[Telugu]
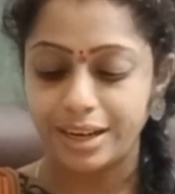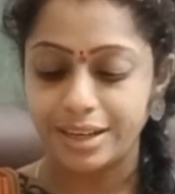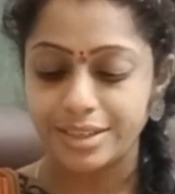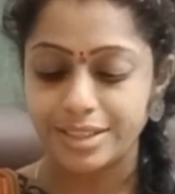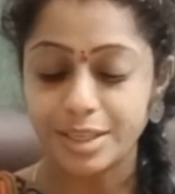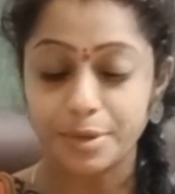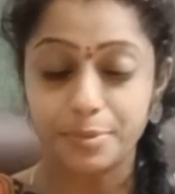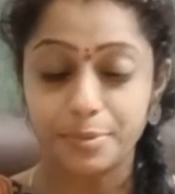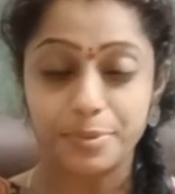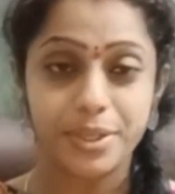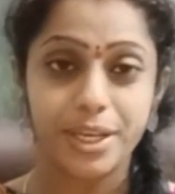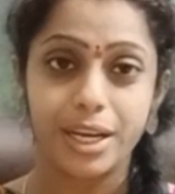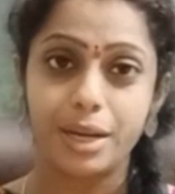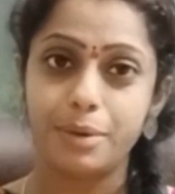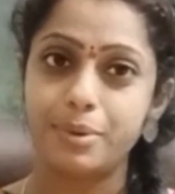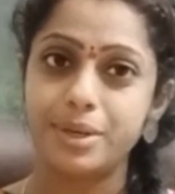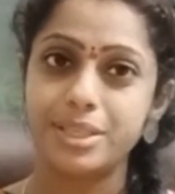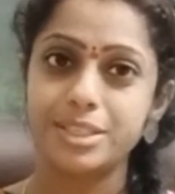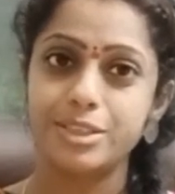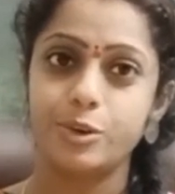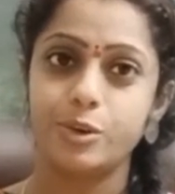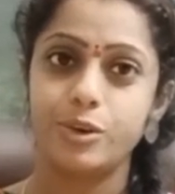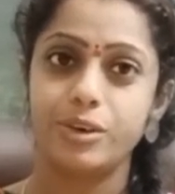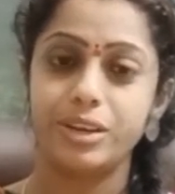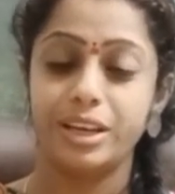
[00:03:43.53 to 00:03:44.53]

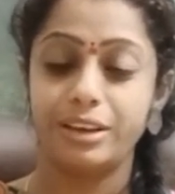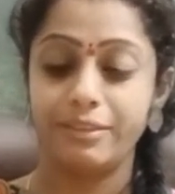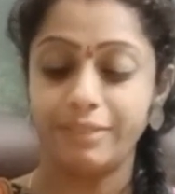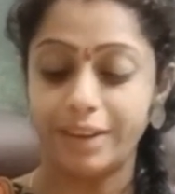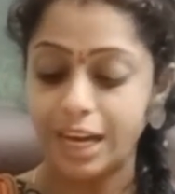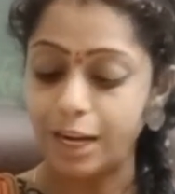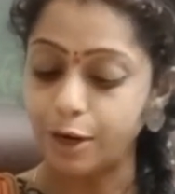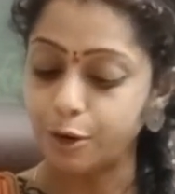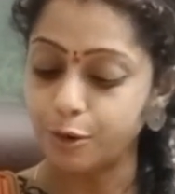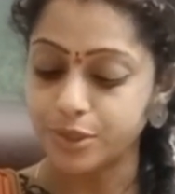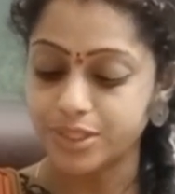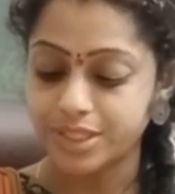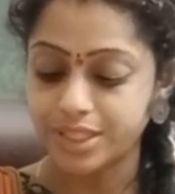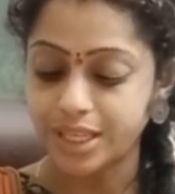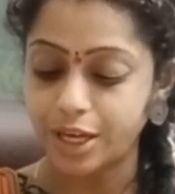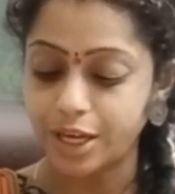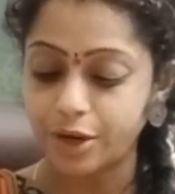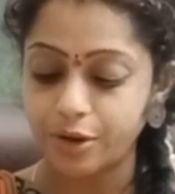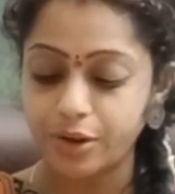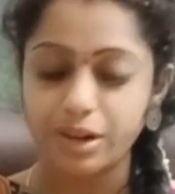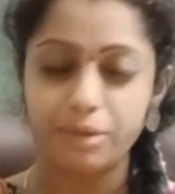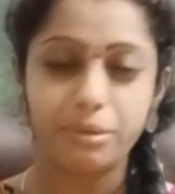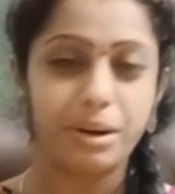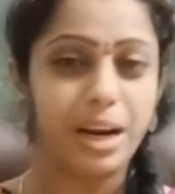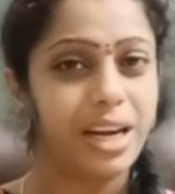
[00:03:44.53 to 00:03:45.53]
సబ్స్క్రైబర్స్ ఈవేళ వస్తారో
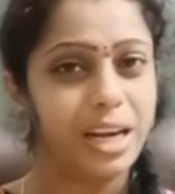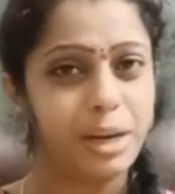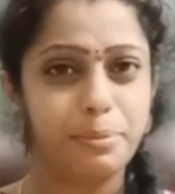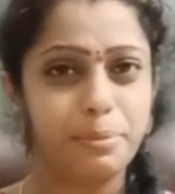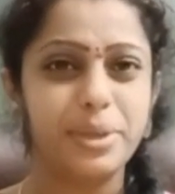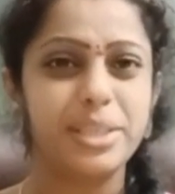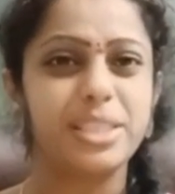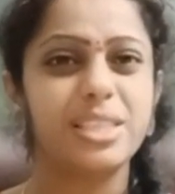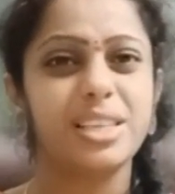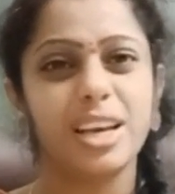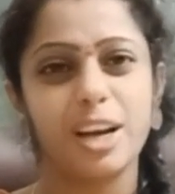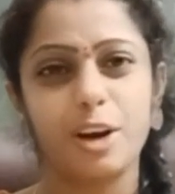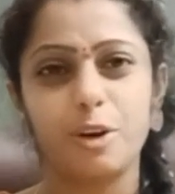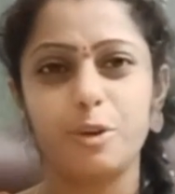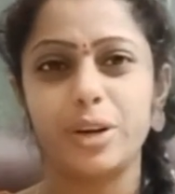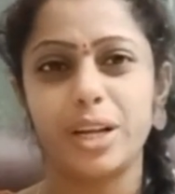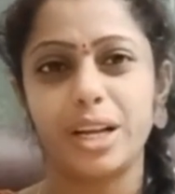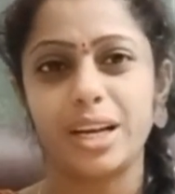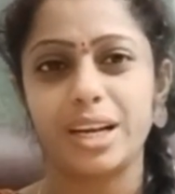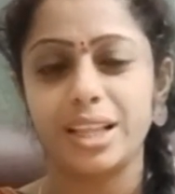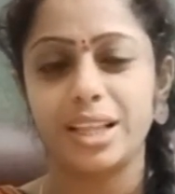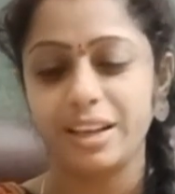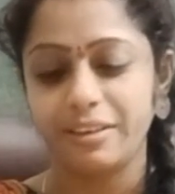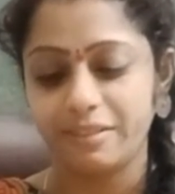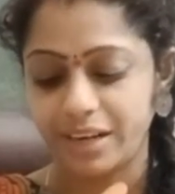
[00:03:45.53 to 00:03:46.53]
అంటే బిజీగా
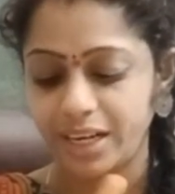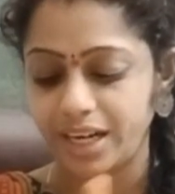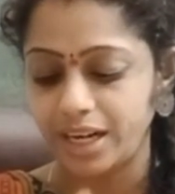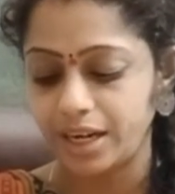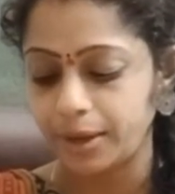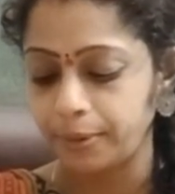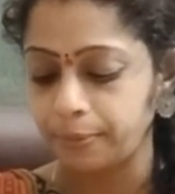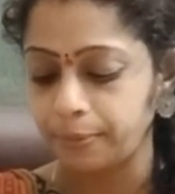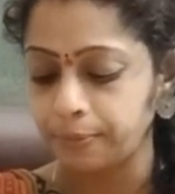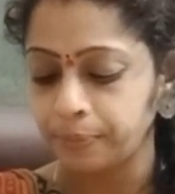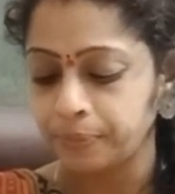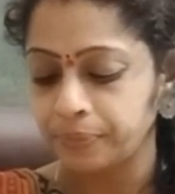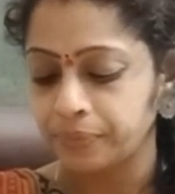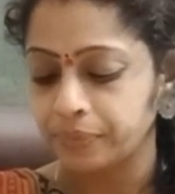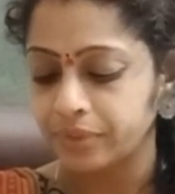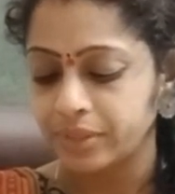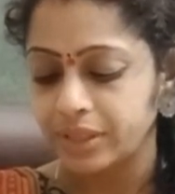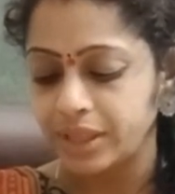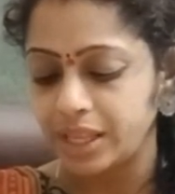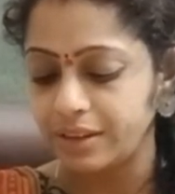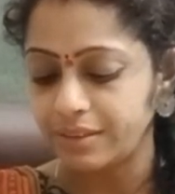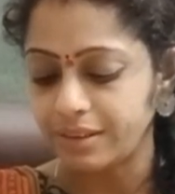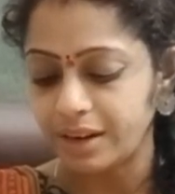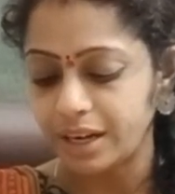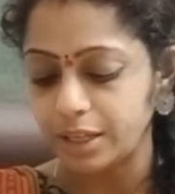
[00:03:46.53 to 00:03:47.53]
ఉంటారు కదా ఎవరైనా
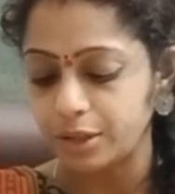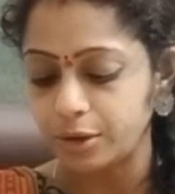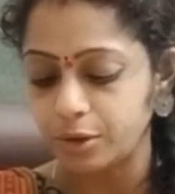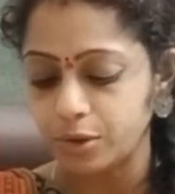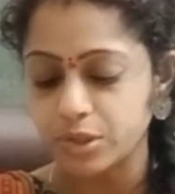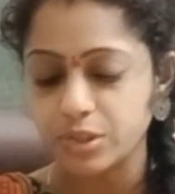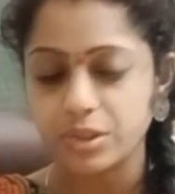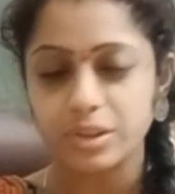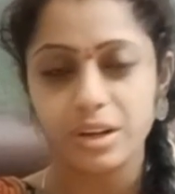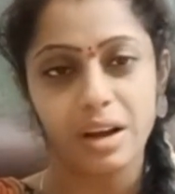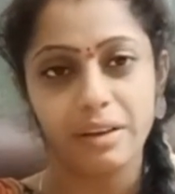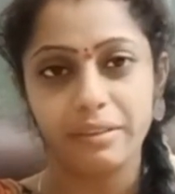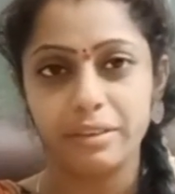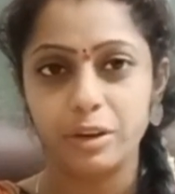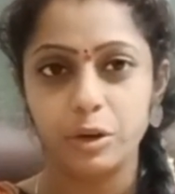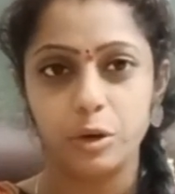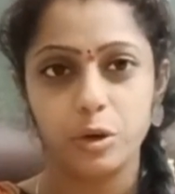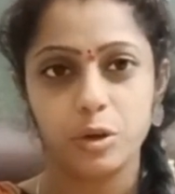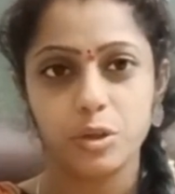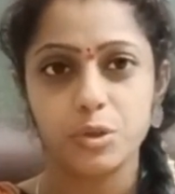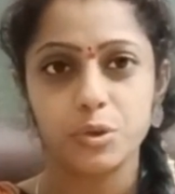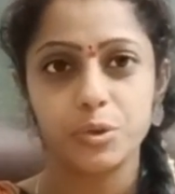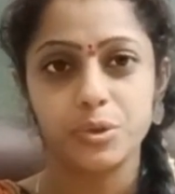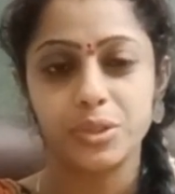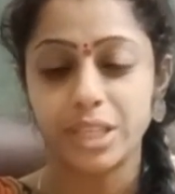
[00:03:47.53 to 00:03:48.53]
దీపావళి రోజు నా
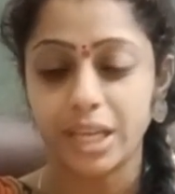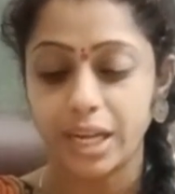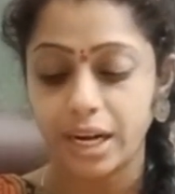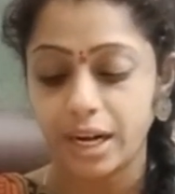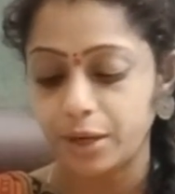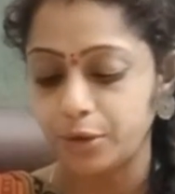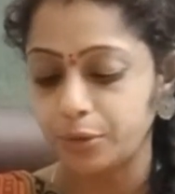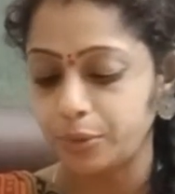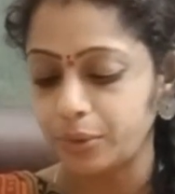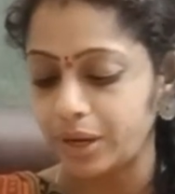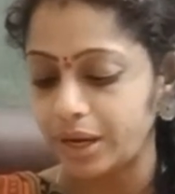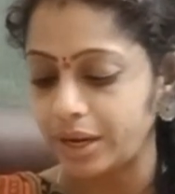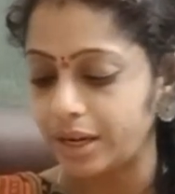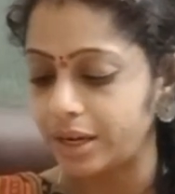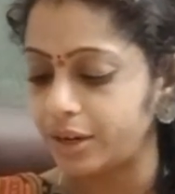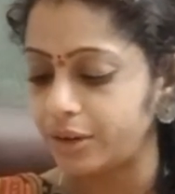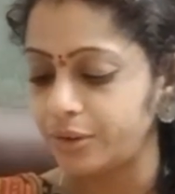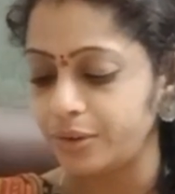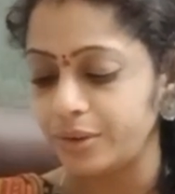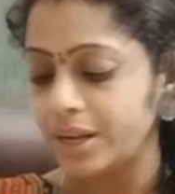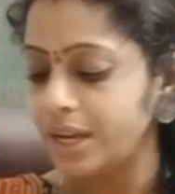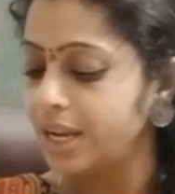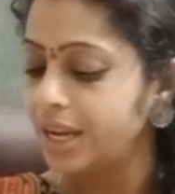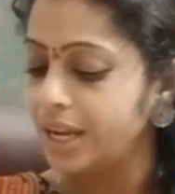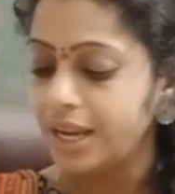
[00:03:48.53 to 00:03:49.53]
వీడియోస్ చూస్తారా అనుకున్నాను నేను
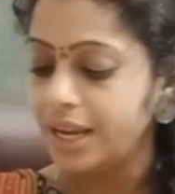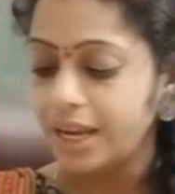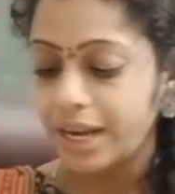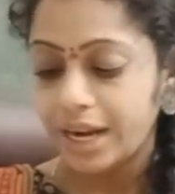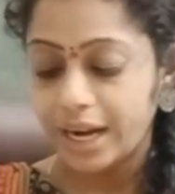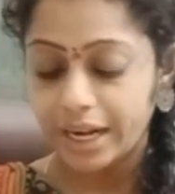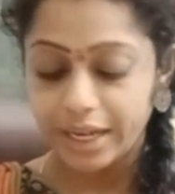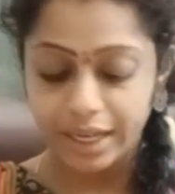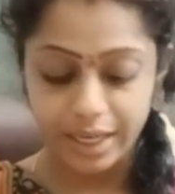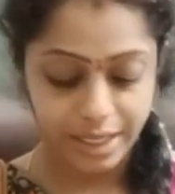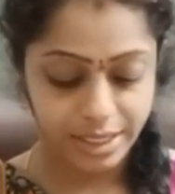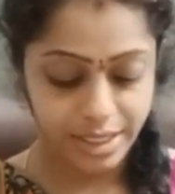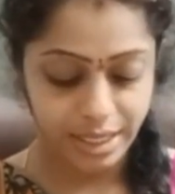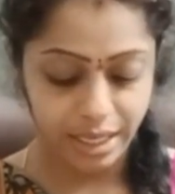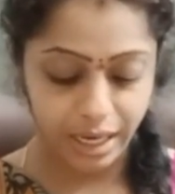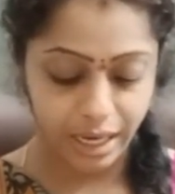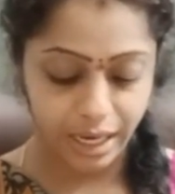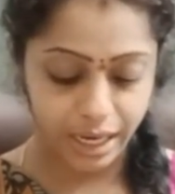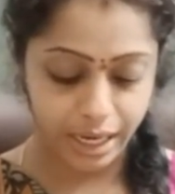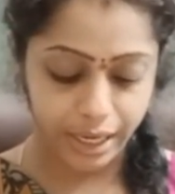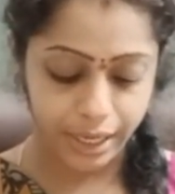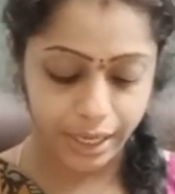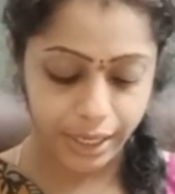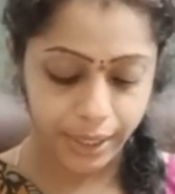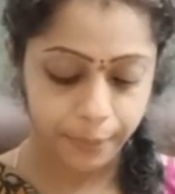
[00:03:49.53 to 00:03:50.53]
కానీ నిజంగా
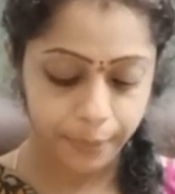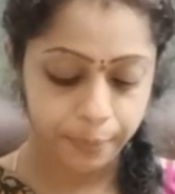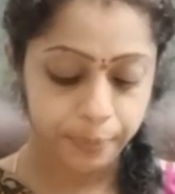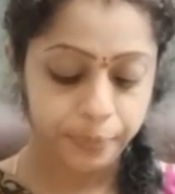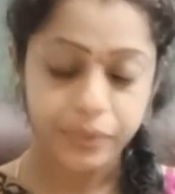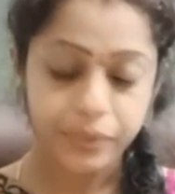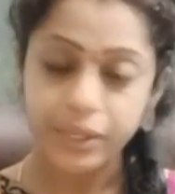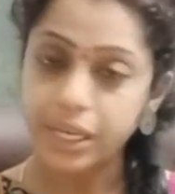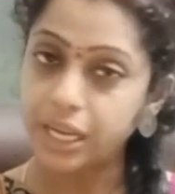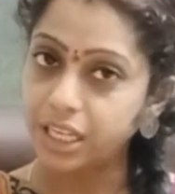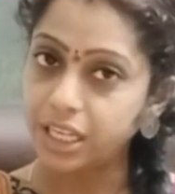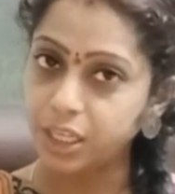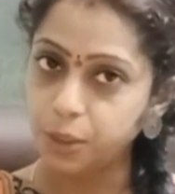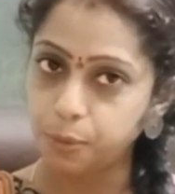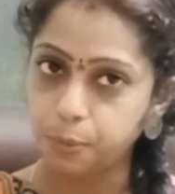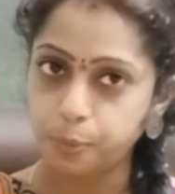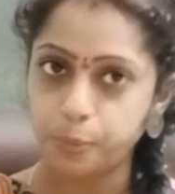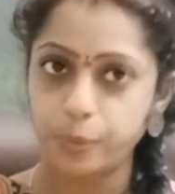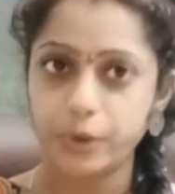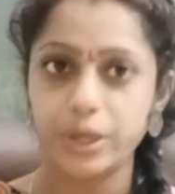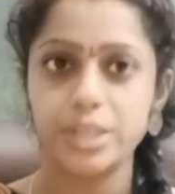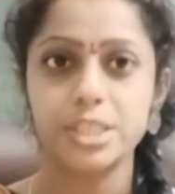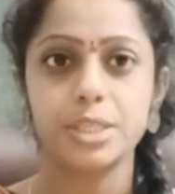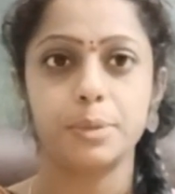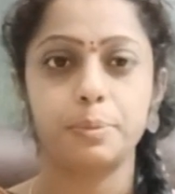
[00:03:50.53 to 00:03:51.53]
అండి నేను
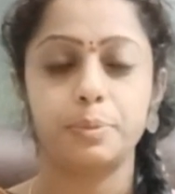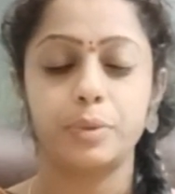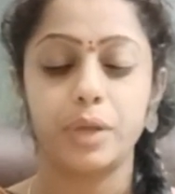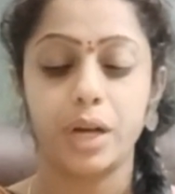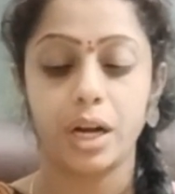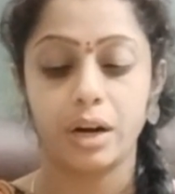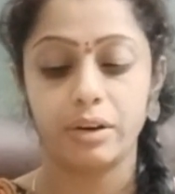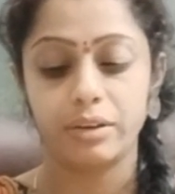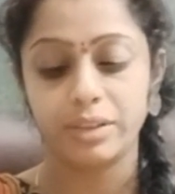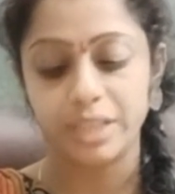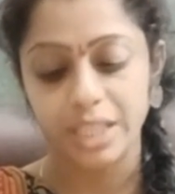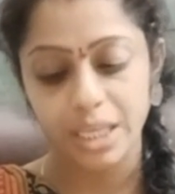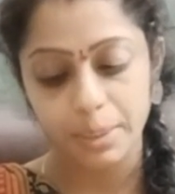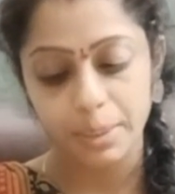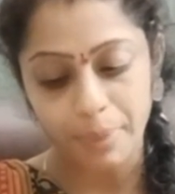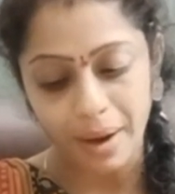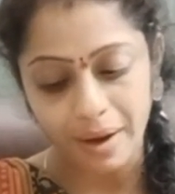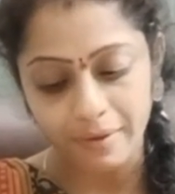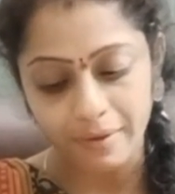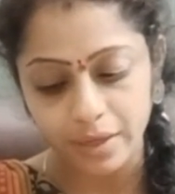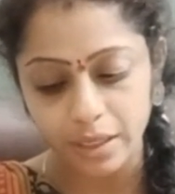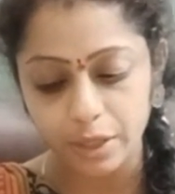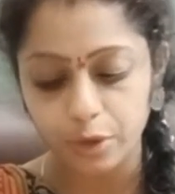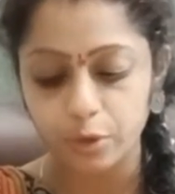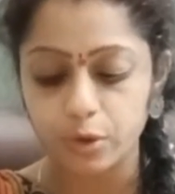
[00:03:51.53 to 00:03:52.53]
ఇప్పుడే చెప్తున్నాను
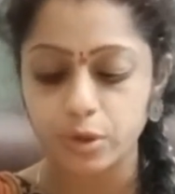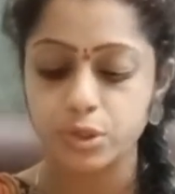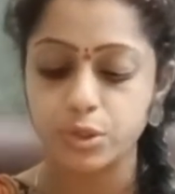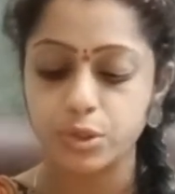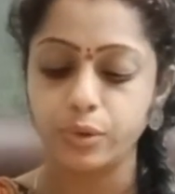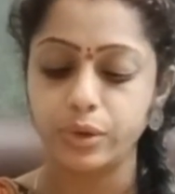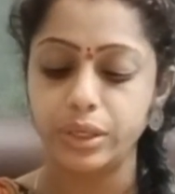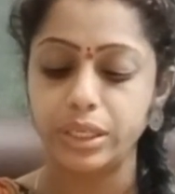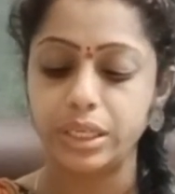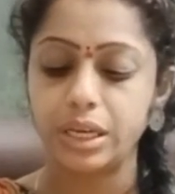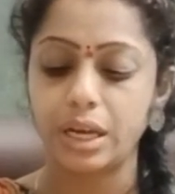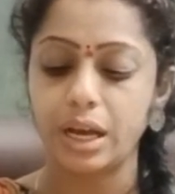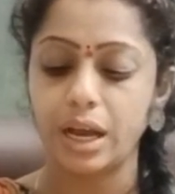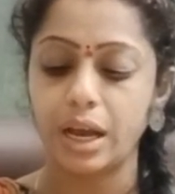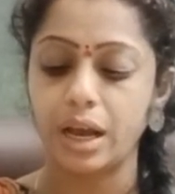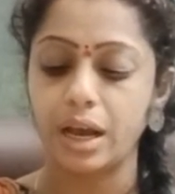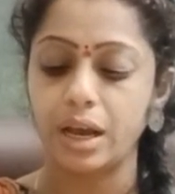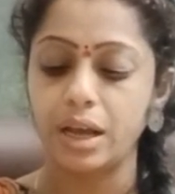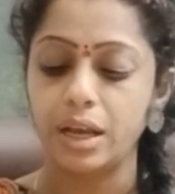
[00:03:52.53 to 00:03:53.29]
దీపావళి రోజు ఇంకా